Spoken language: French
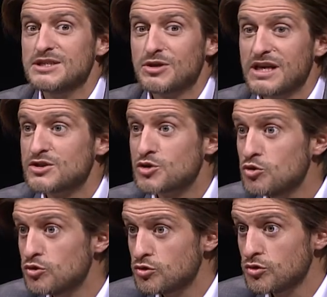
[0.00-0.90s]
sans la
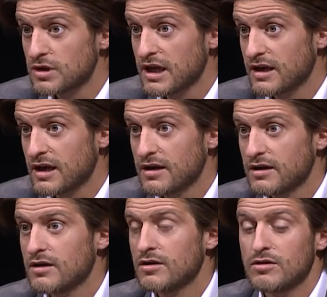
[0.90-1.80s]
sculpture
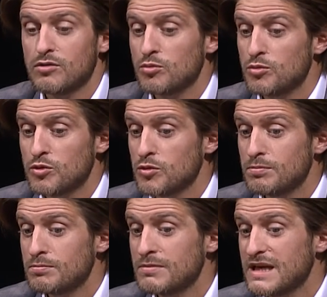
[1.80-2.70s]
derrière, on peut
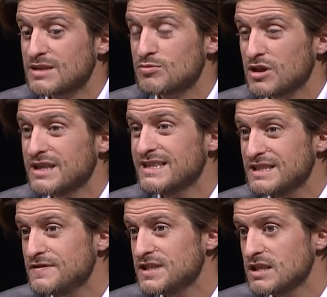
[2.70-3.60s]
exploiter
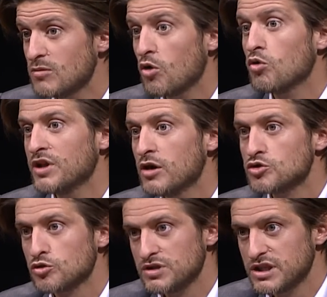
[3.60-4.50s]
difficilement. On a
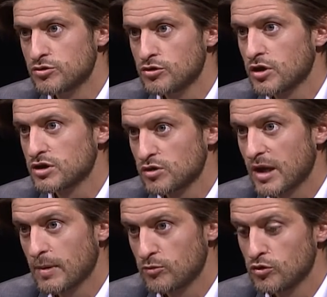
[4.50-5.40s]
aujourd'hui des sculpteurs qui sont
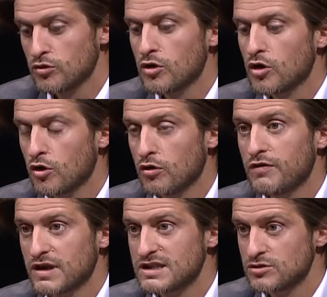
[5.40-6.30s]
capables de
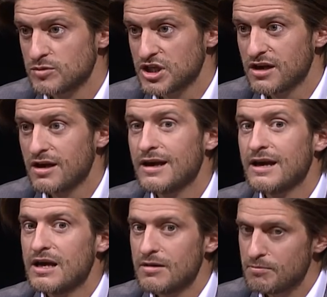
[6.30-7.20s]
refaire ces objets,
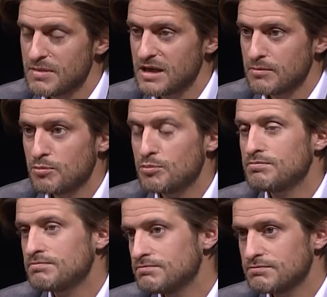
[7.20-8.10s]
mais
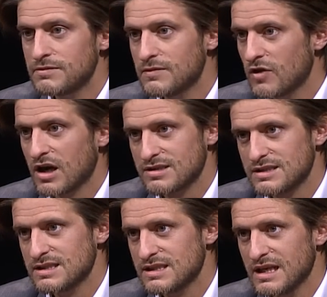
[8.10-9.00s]
voilà,
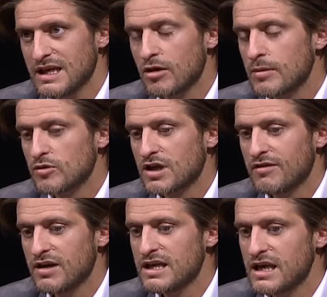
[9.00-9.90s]
c'est énormément de
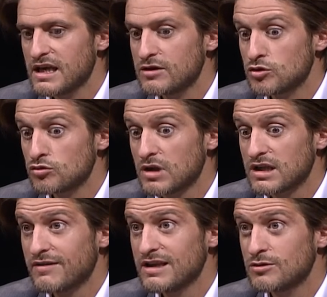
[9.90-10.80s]
travail et surtout un
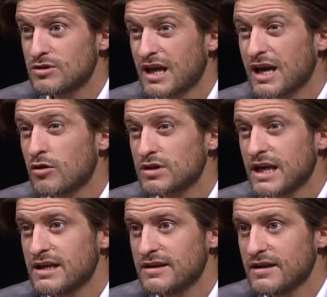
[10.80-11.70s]
travail de très grande
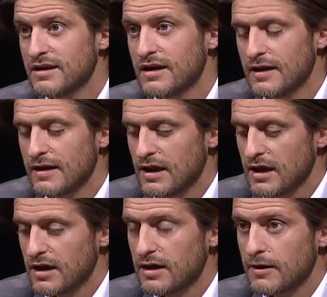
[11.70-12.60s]
qualité. Alors vous dites